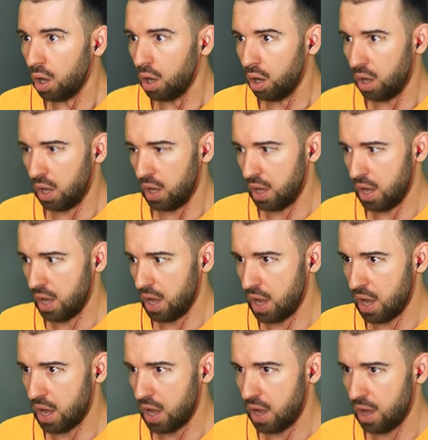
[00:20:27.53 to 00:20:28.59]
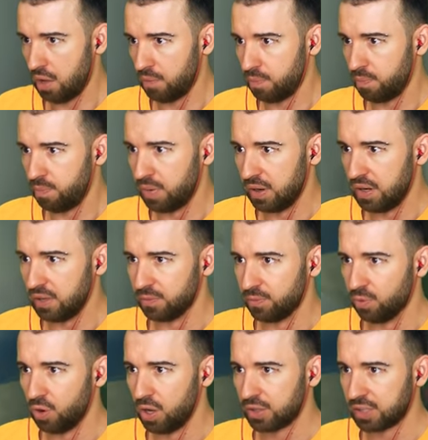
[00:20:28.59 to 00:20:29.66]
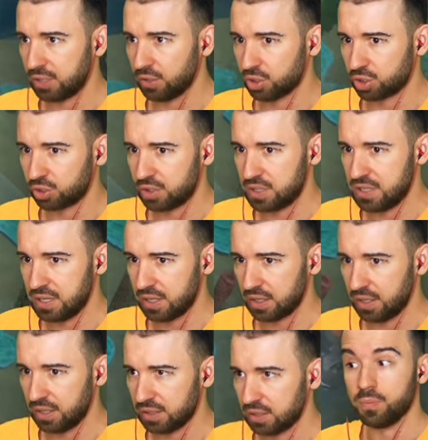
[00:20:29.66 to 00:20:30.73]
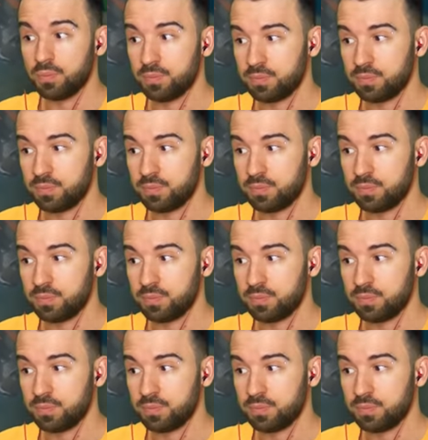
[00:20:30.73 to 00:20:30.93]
А, блин, вот оно что делает.